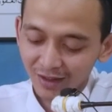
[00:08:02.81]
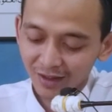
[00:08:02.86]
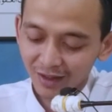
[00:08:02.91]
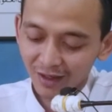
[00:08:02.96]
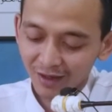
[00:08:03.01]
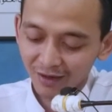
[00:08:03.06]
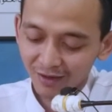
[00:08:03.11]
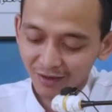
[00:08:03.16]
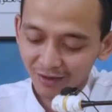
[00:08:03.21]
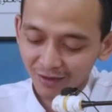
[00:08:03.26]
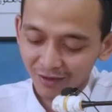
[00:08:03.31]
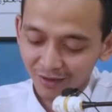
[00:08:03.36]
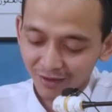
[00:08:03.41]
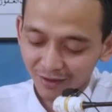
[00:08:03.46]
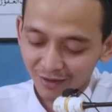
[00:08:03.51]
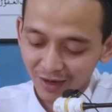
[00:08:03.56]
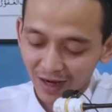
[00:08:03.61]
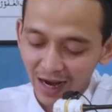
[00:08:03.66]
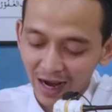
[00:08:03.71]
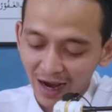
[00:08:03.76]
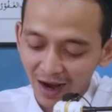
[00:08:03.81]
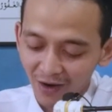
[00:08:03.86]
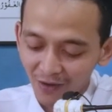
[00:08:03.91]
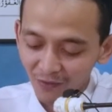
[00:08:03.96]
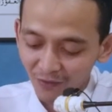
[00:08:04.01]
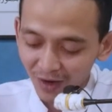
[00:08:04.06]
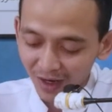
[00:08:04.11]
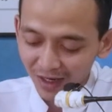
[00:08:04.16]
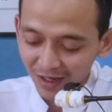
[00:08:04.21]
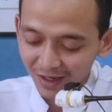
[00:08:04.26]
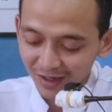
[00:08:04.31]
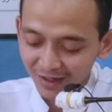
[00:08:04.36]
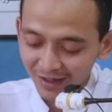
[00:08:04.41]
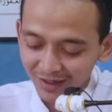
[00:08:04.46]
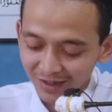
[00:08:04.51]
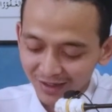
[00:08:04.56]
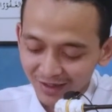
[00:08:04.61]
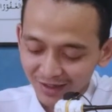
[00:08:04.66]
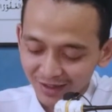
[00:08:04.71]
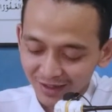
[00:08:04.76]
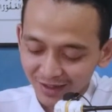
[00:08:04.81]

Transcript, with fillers: teko awal